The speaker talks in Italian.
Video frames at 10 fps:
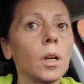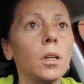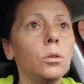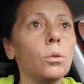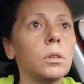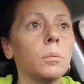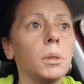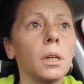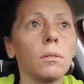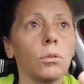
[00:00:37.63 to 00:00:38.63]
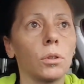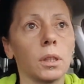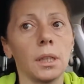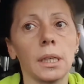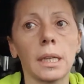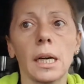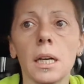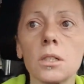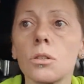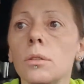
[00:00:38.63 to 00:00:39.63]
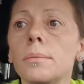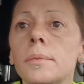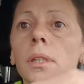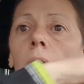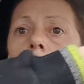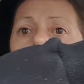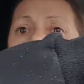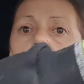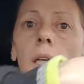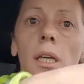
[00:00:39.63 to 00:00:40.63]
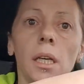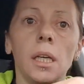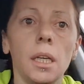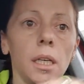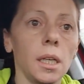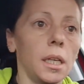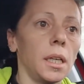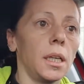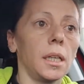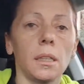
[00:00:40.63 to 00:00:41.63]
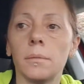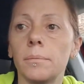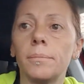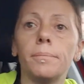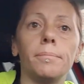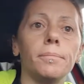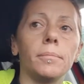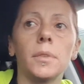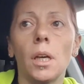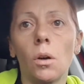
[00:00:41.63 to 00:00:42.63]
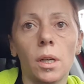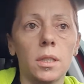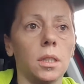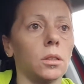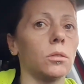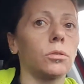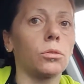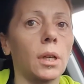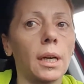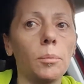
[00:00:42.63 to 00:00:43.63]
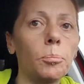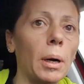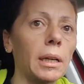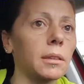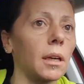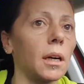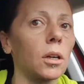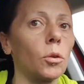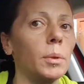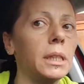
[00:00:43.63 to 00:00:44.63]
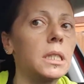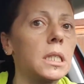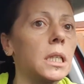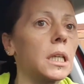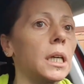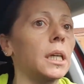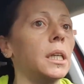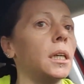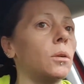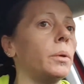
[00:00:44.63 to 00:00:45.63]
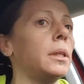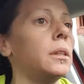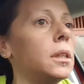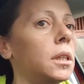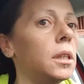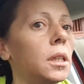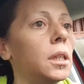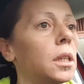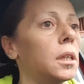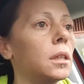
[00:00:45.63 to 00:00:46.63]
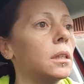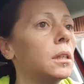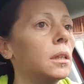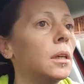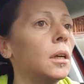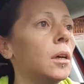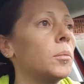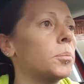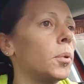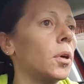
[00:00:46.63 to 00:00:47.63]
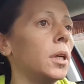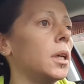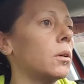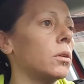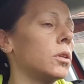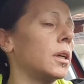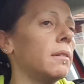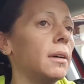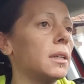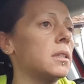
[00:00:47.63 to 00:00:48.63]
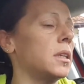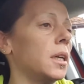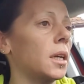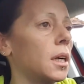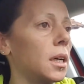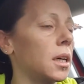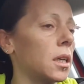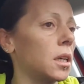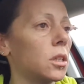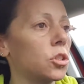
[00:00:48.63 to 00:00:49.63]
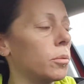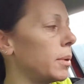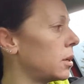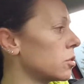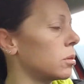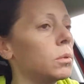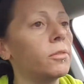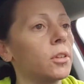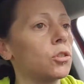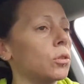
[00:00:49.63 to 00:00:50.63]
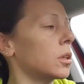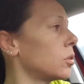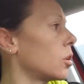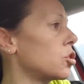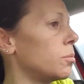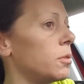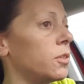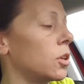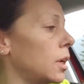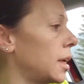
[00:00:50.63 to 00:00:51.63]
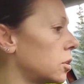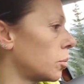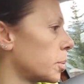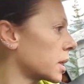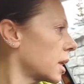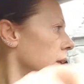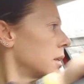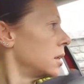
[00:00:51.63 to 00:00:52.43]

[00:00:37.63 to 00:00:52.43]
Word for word: gli ultimi lavori del caso e mm, è un casino sono accampata come gli zingari e quindi poi quando arriva la sera già bello se mi faccio la doccia e mi fico a letto perché